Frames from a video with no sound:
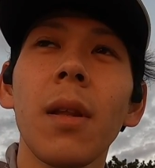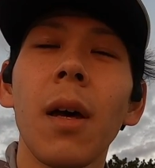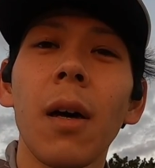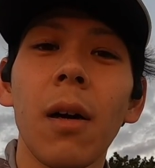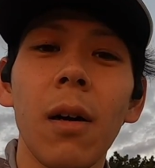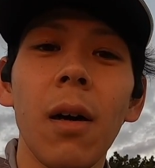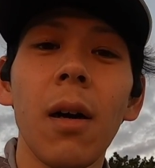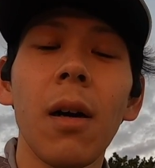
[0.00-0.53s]
な
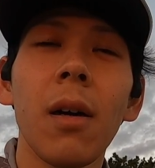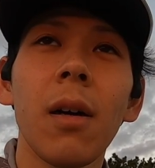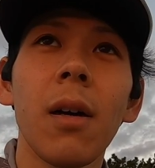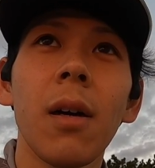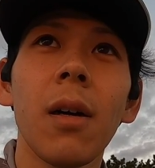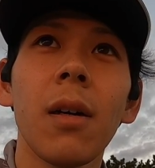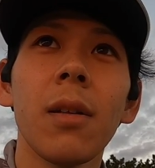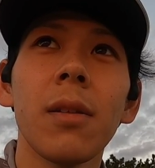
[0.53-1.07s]
んか、
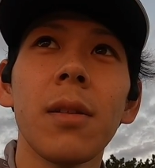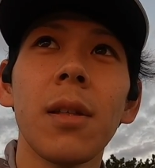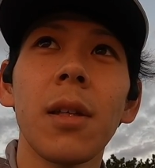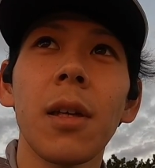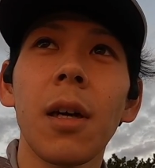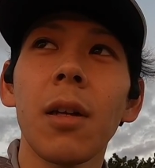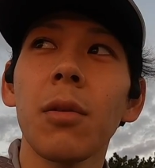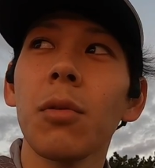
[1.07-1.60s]
ぜ
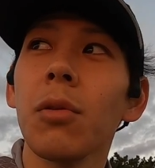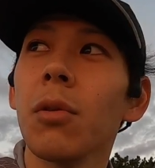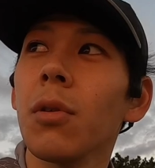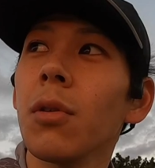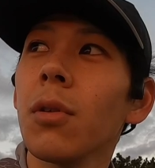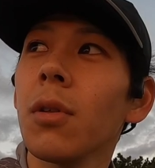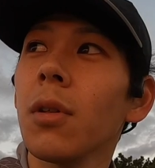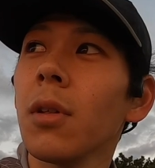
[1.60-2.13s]
ひ感
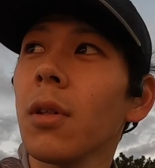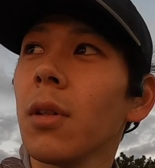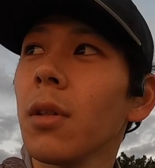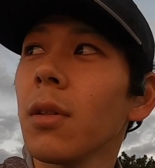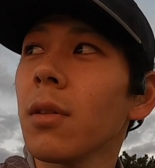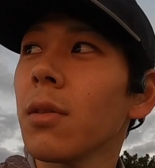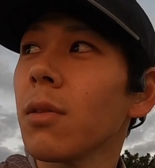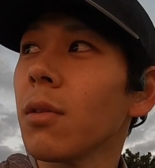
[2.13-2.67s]
動
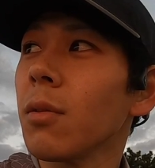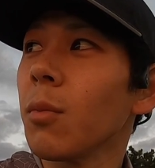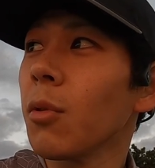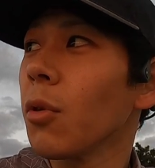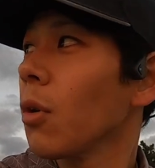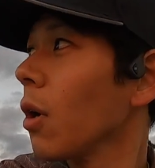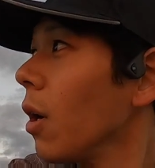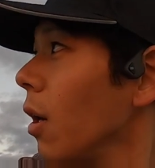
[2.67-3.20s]
する
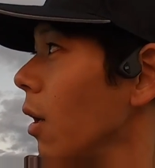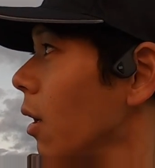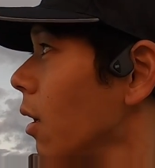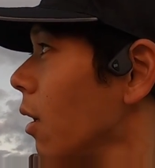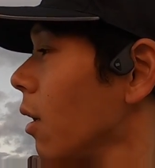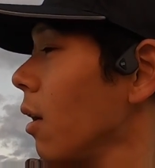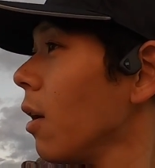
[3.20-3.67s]
ものが、